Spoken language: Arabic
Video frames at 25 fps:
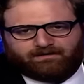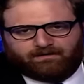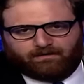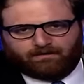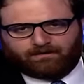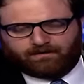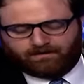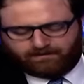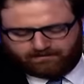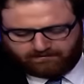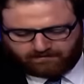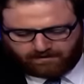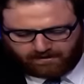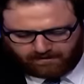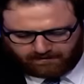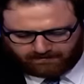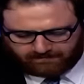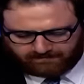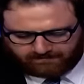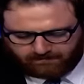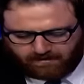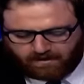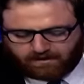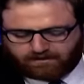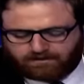اوكي
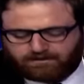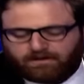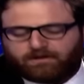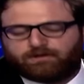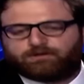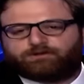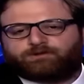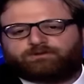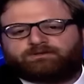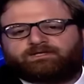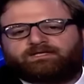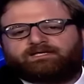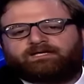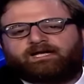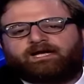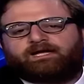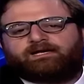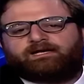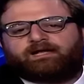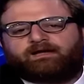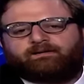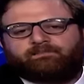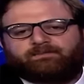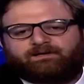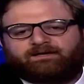خلص مقتل
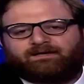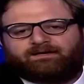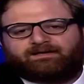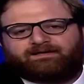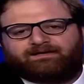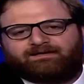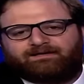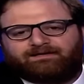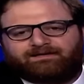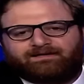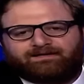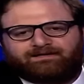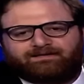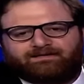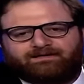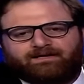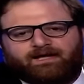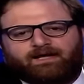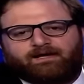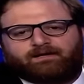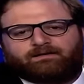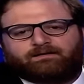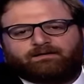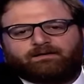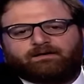جنديين امريكيين
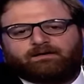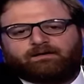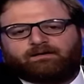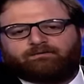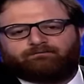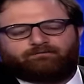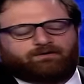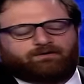يا خيي